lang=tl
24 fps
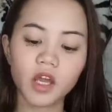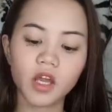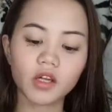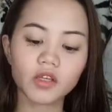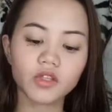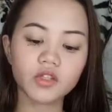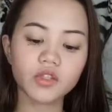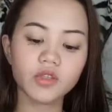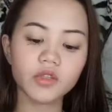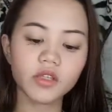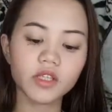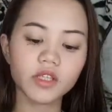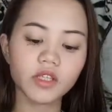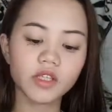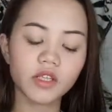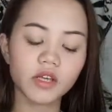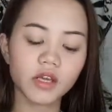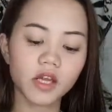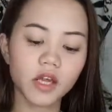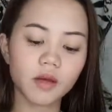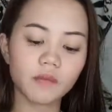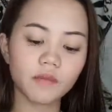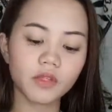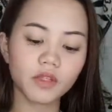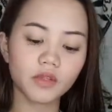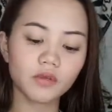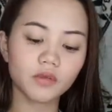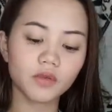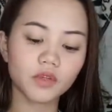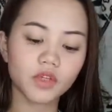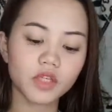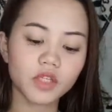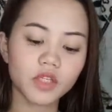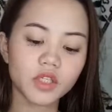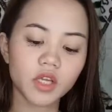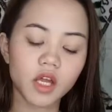Actually, nagamit ko
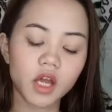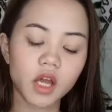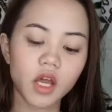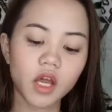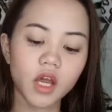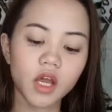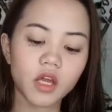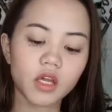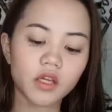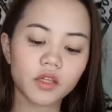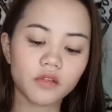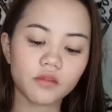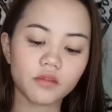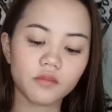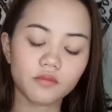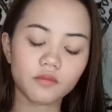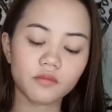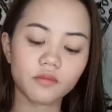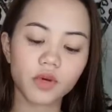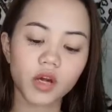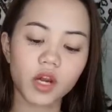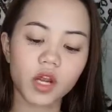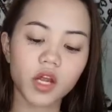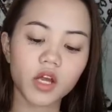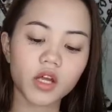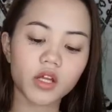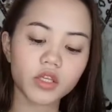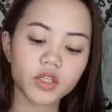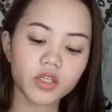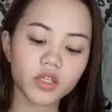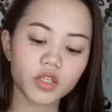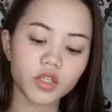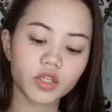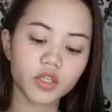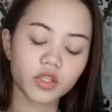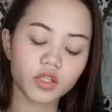na siya, yung
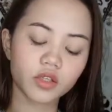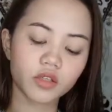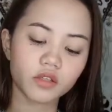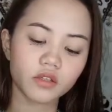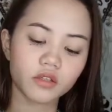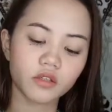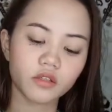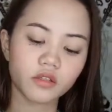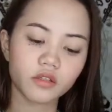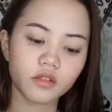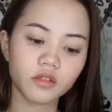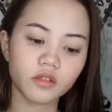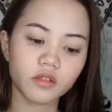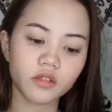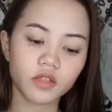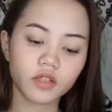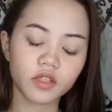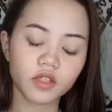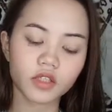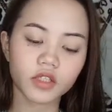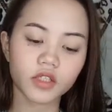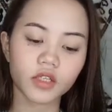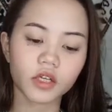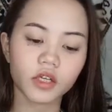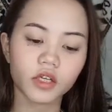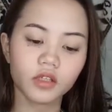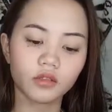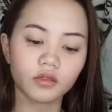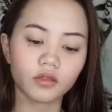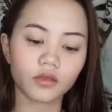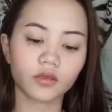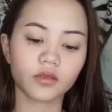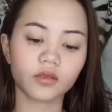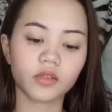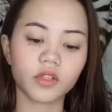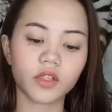brush Tsaka
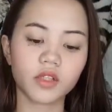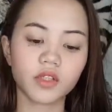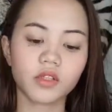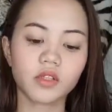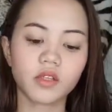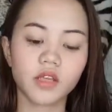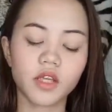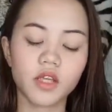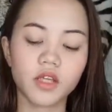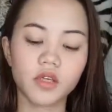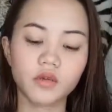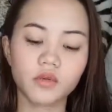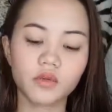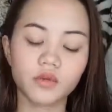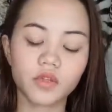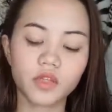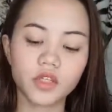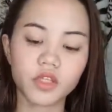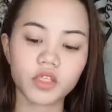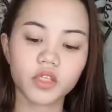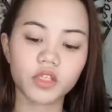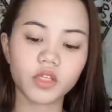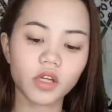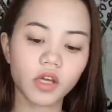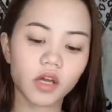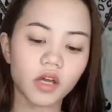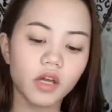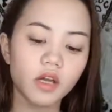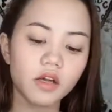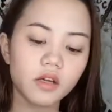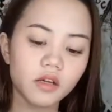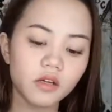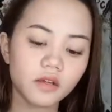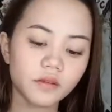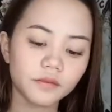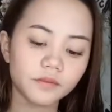to, na-try ko na
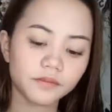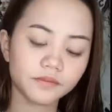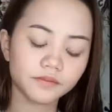siya.